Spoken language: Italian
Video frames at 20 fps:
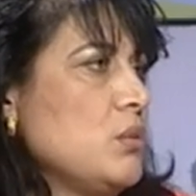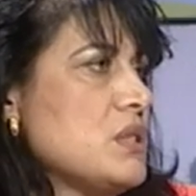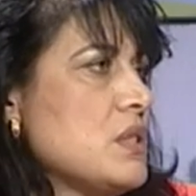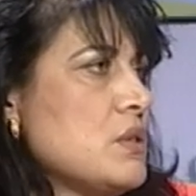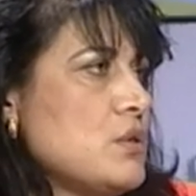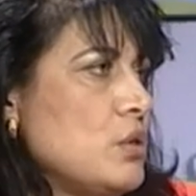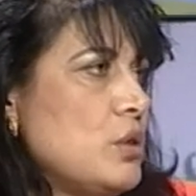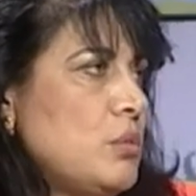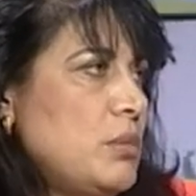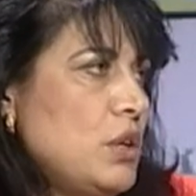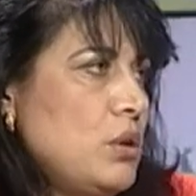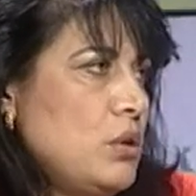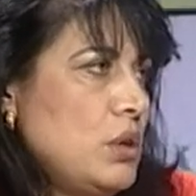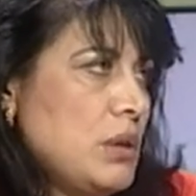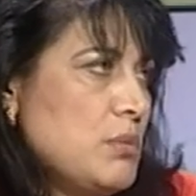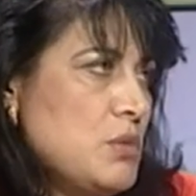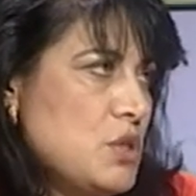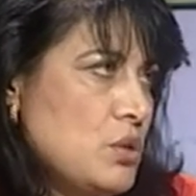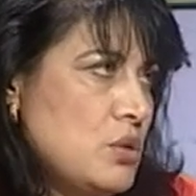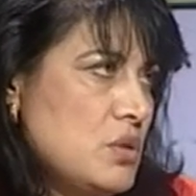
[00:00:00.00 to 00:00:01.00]
Queste sono
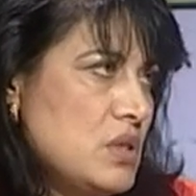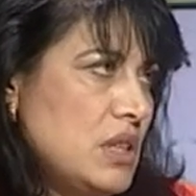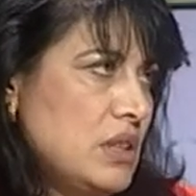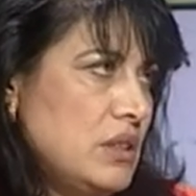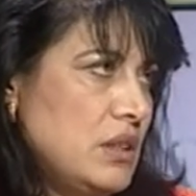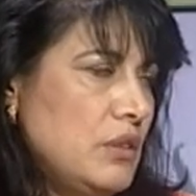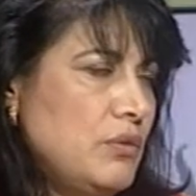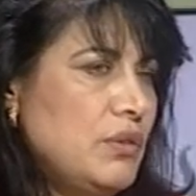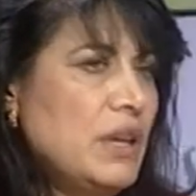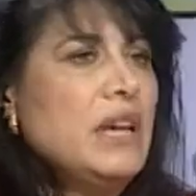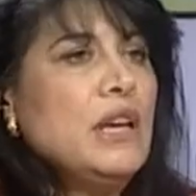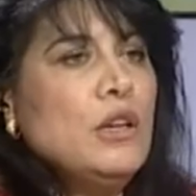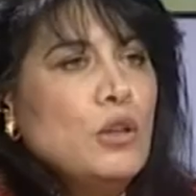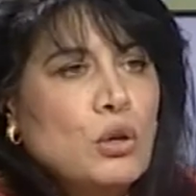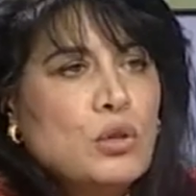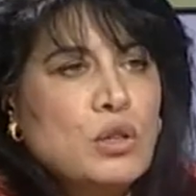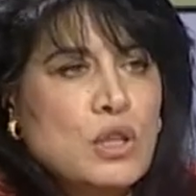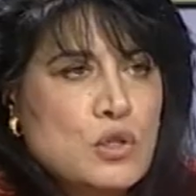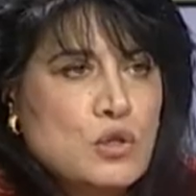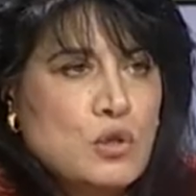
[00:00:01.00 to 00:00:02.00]
parole che mi sono state rifatte e
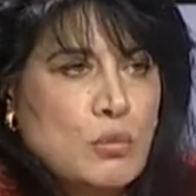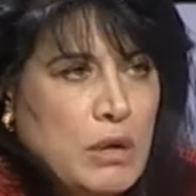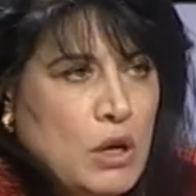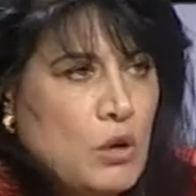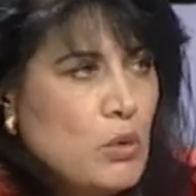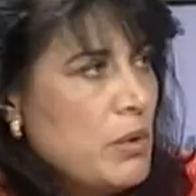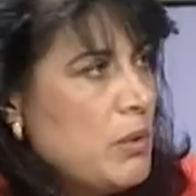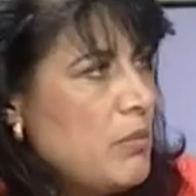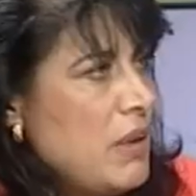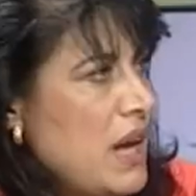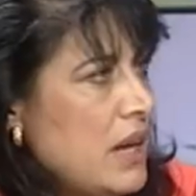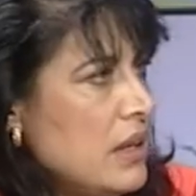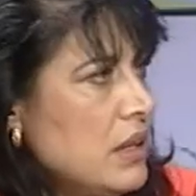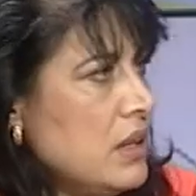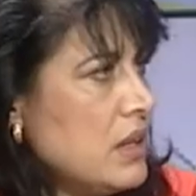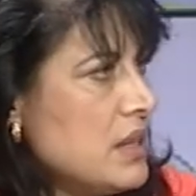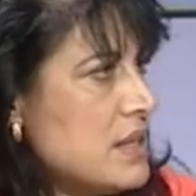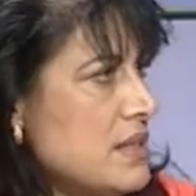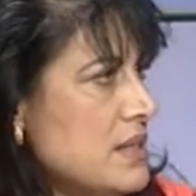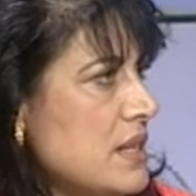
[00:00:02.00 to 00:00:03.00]
io ho chiesto ma come mai,
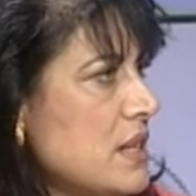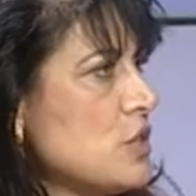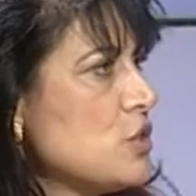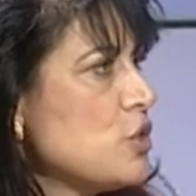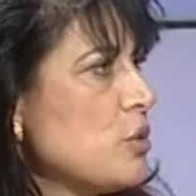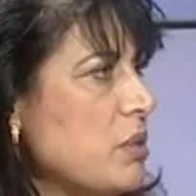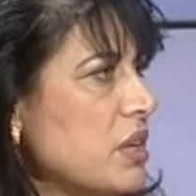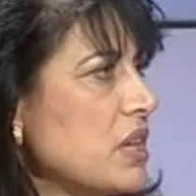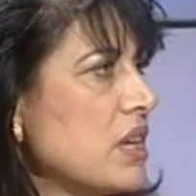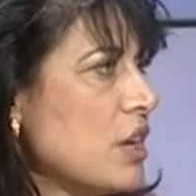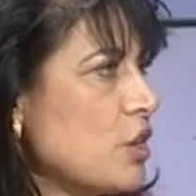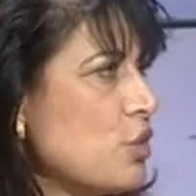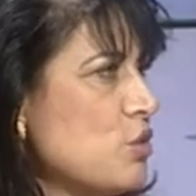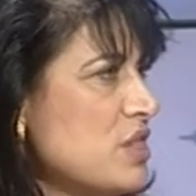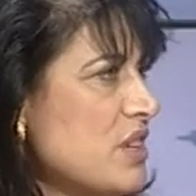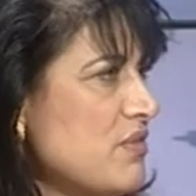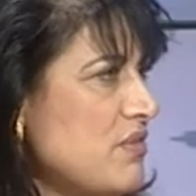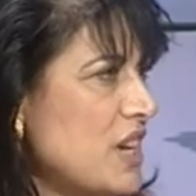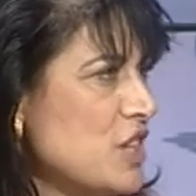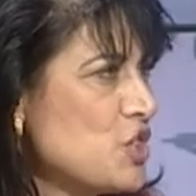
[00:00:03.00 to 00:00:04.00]
in che senso, perché
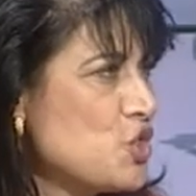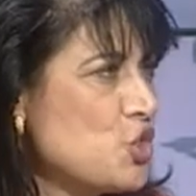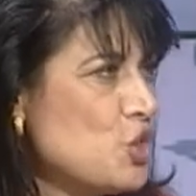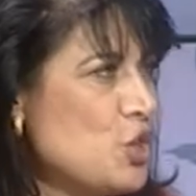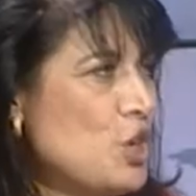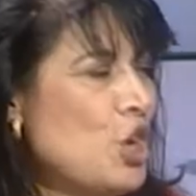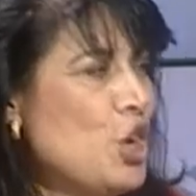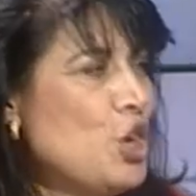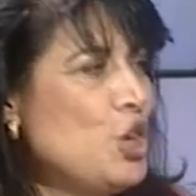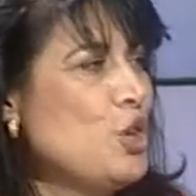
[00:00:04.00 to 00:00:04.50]
cosa faccio?